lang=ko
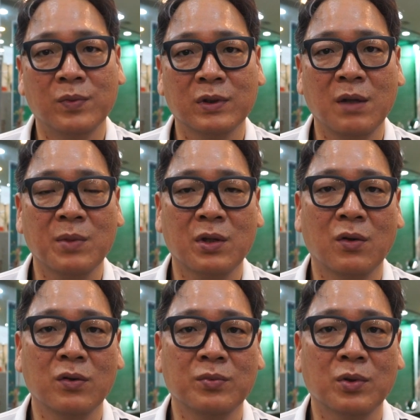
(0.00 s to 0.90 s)
그 다음에
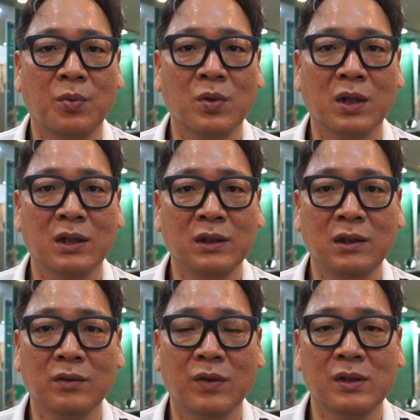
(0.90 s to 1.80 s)
겨울부터
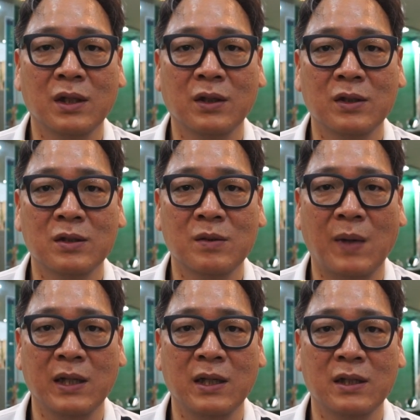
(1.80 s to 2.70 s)
봄까지 굉장히 연습을
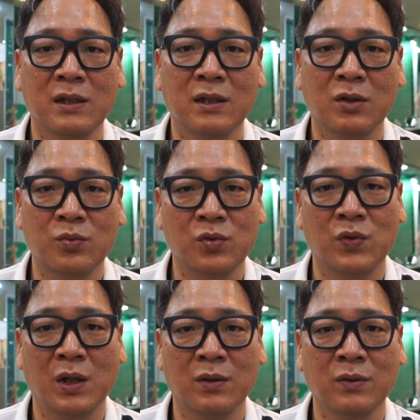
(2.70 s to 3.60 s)
많이 했는데도
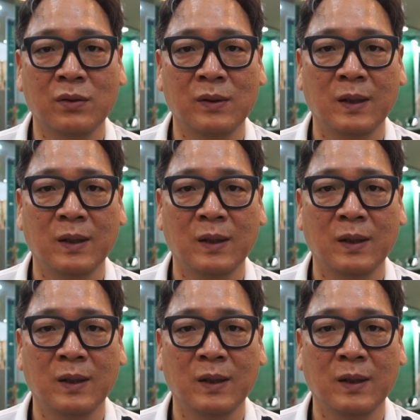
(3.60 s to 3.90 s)
불구하고